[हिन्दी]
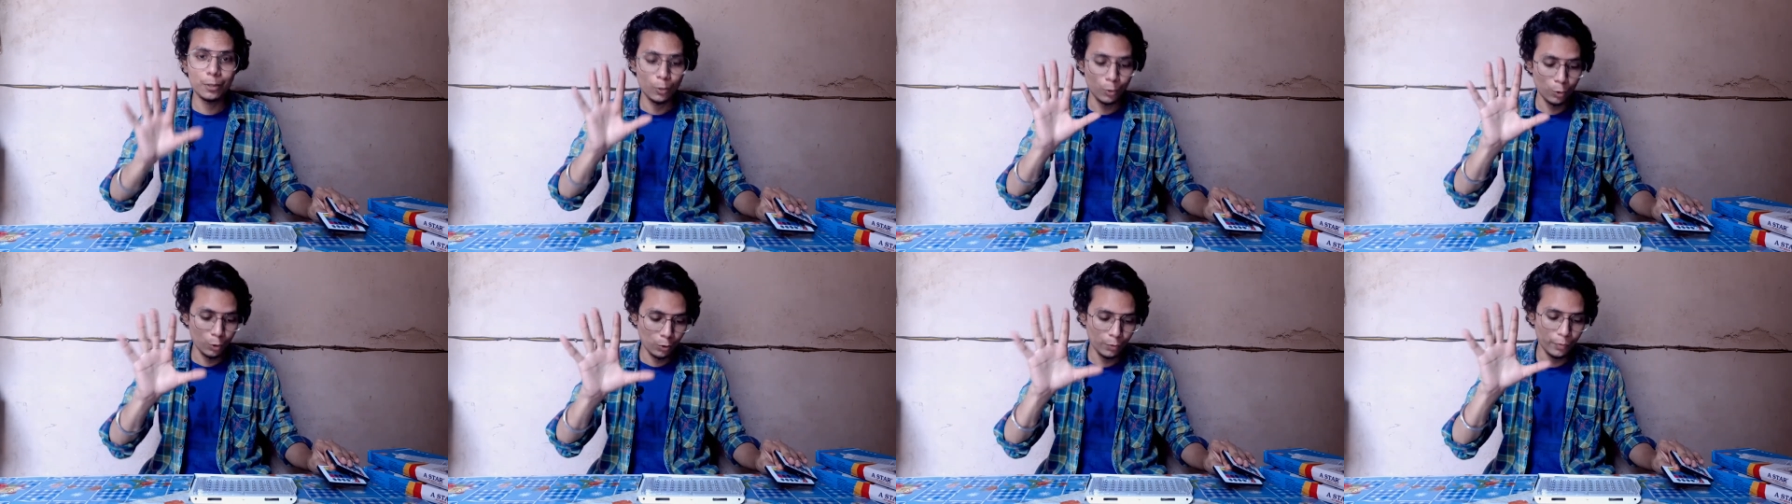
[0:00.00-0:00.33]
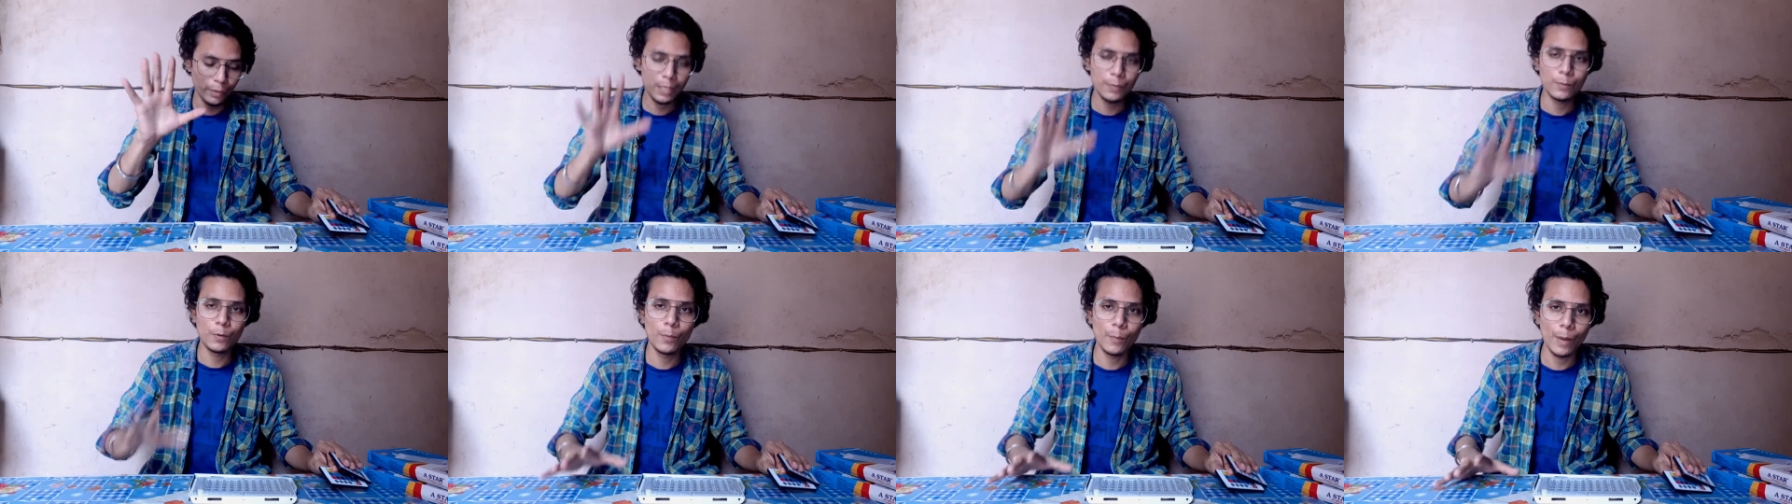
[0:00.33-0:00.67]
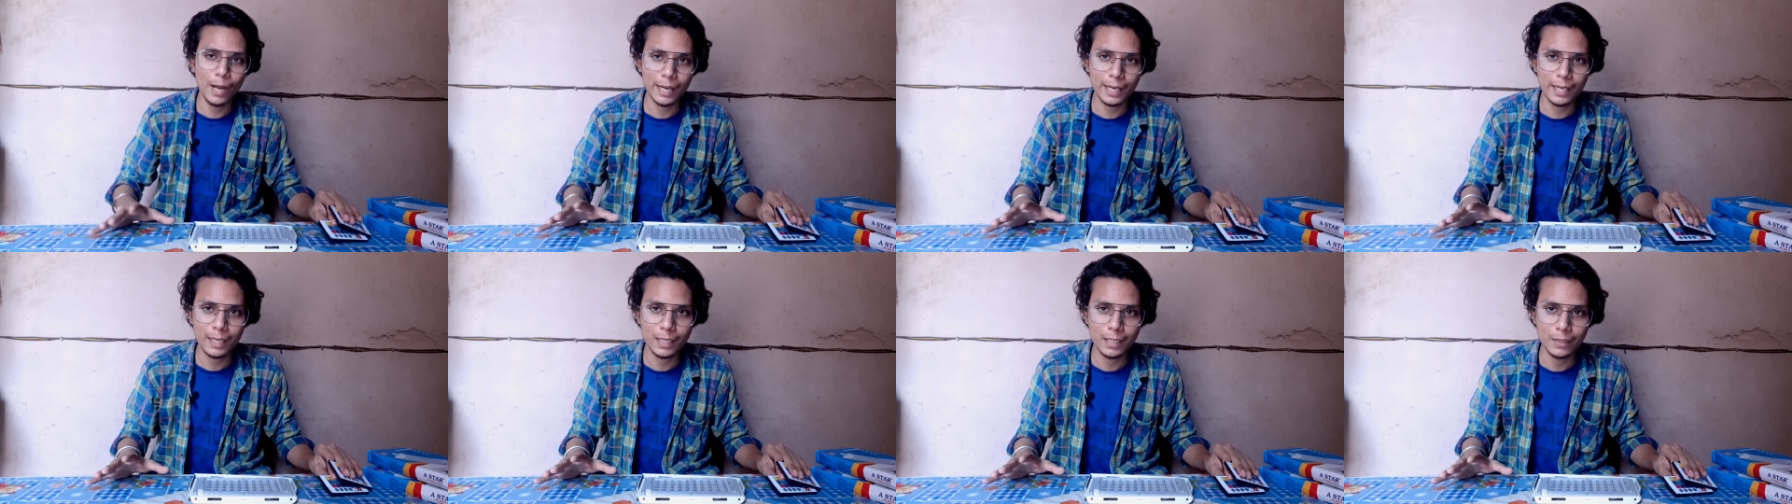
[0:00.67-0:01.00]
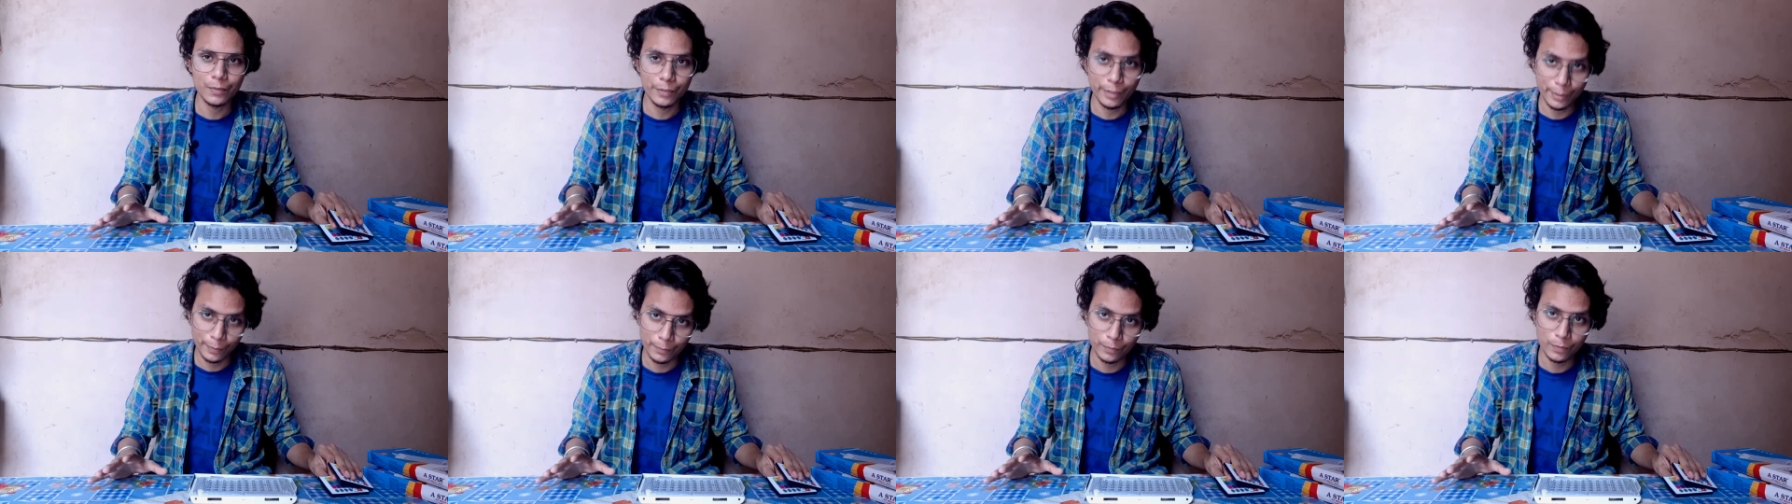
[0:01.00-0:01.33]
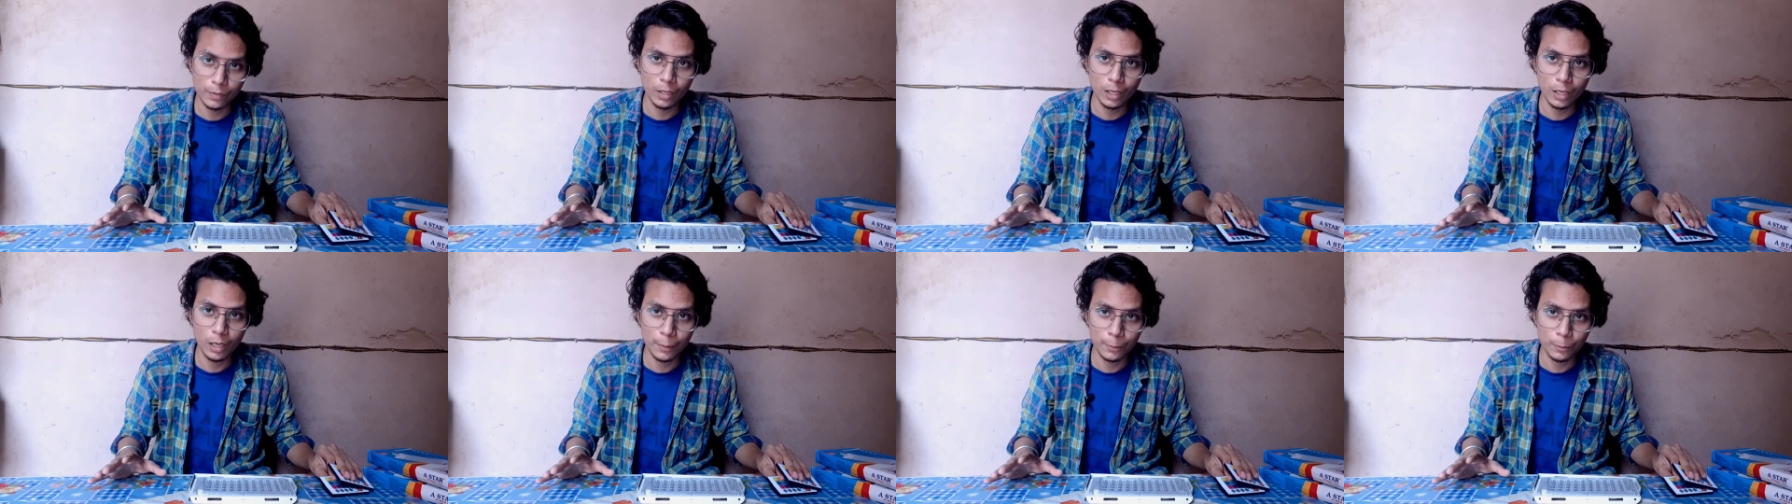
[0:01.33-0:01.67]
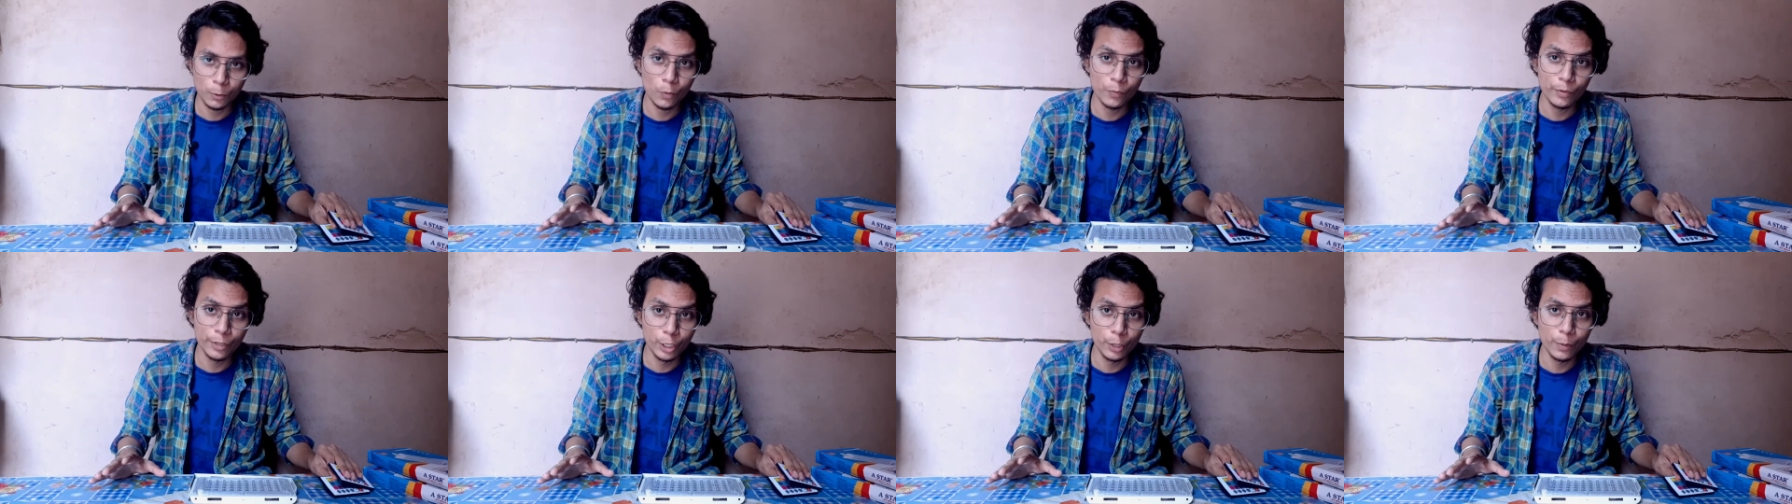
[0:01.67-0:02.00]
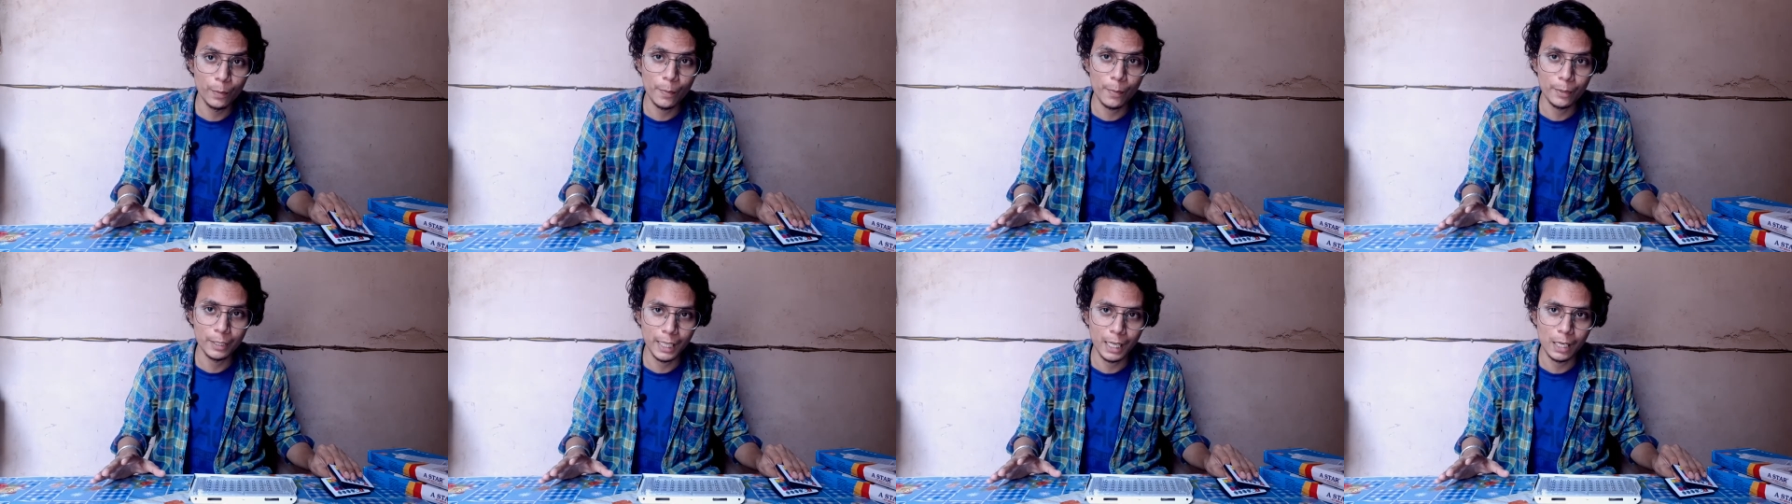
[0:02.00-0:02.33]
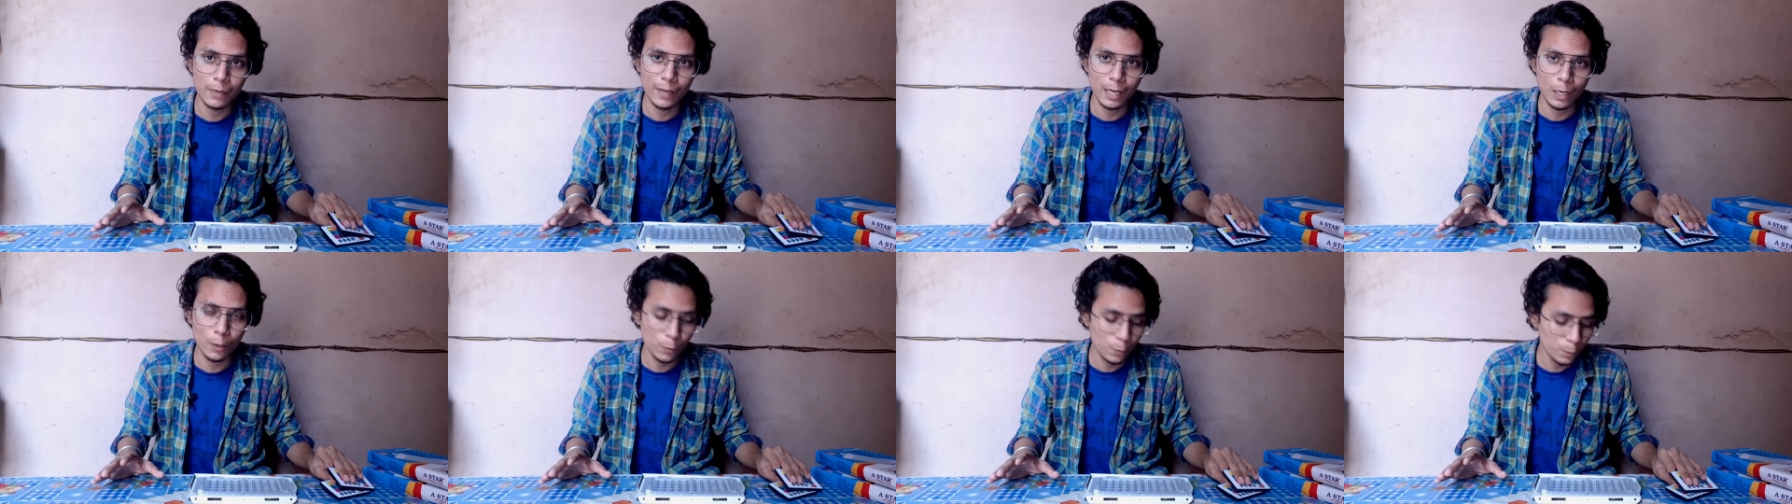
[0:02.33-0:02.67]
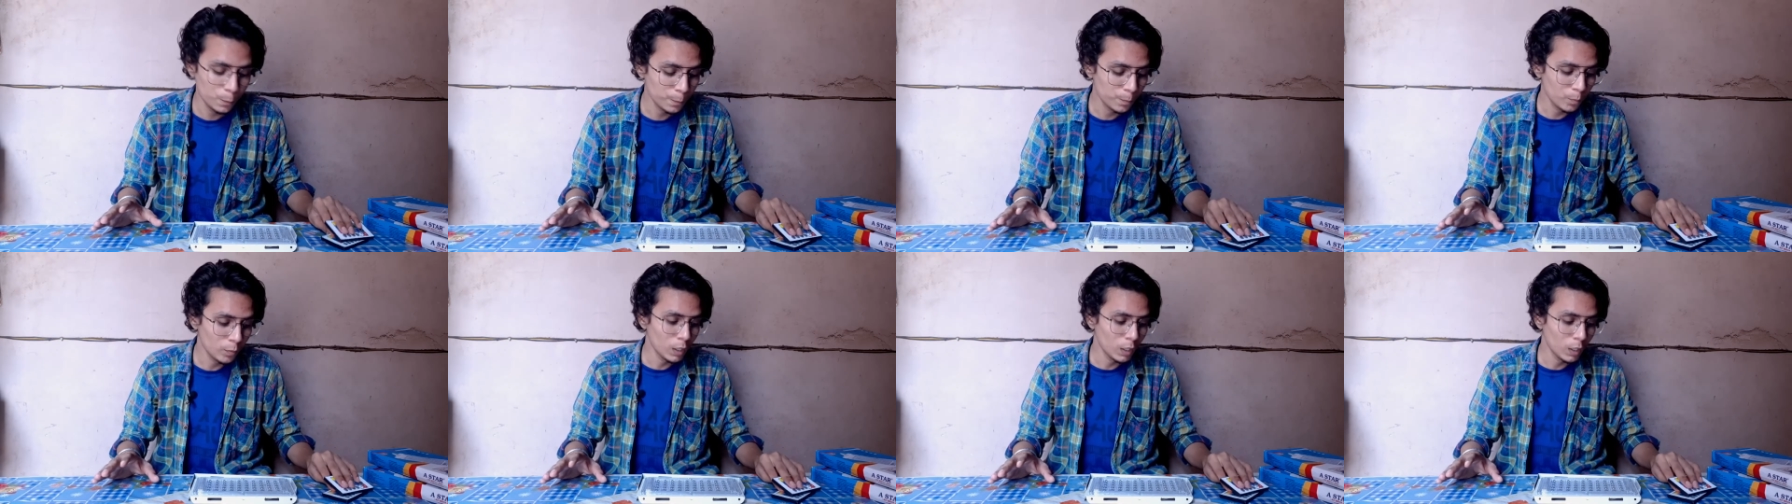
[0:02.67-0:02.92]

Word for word: डोंट परी वो मैं आगे आपको वीडियो में बताने वाला हूँ